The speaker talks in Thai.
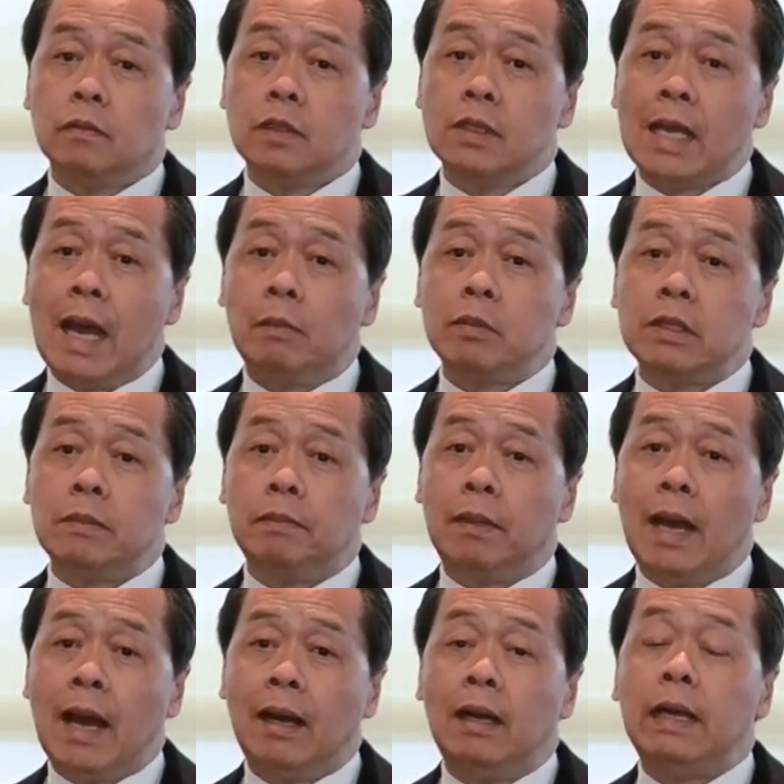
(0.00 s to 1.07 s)

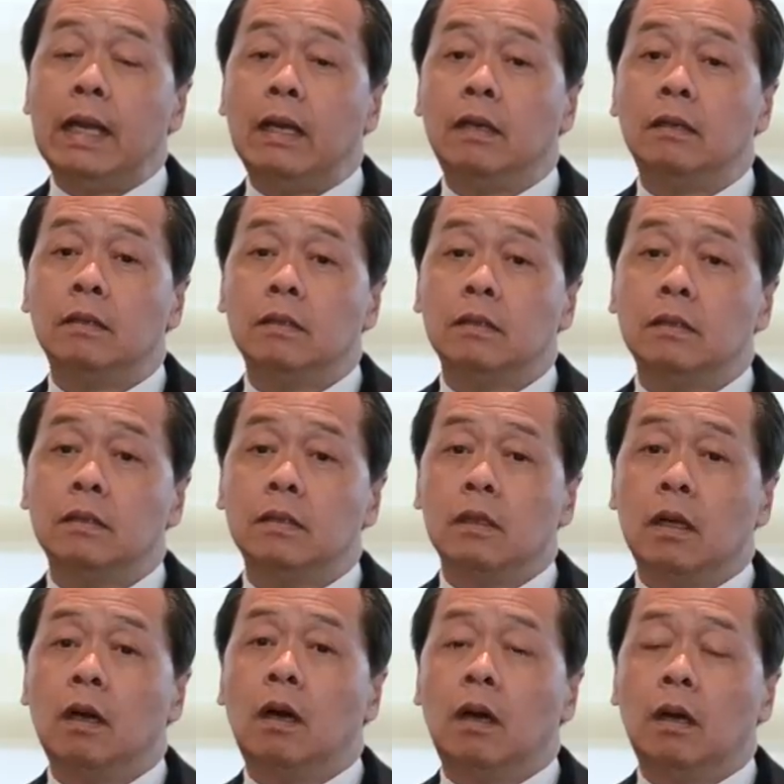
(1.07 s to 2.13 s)
830 ล้านเหรียญ
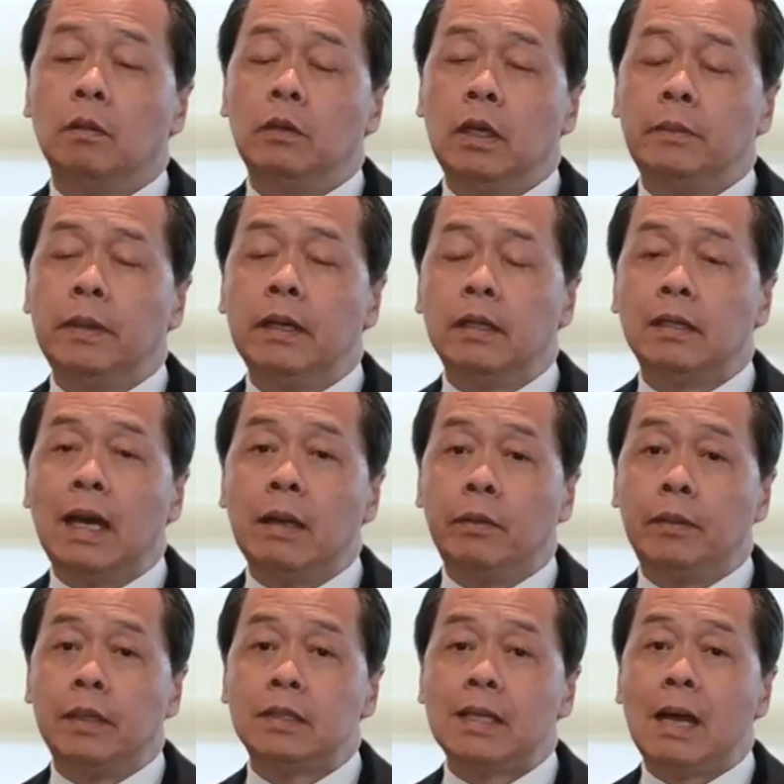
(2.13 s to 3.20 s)
ก็คิดเป็นเงินไทยป
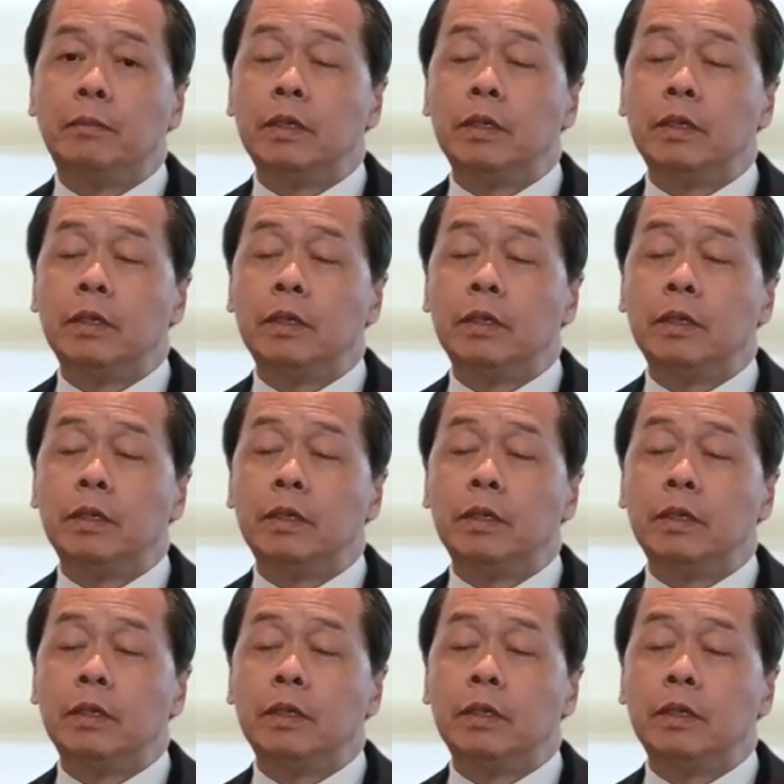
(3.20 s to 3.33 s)
ระมาณ